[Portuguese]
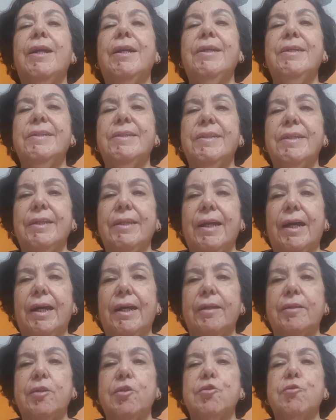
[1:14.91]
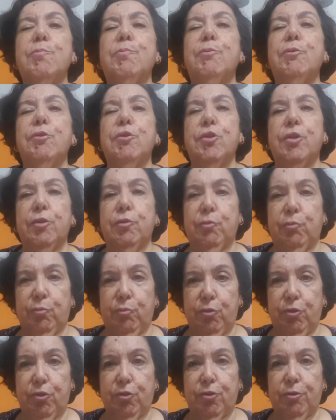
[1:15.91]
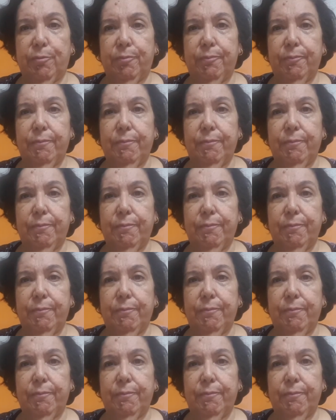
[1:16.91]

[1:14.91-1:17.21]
ensinadas por Jesus.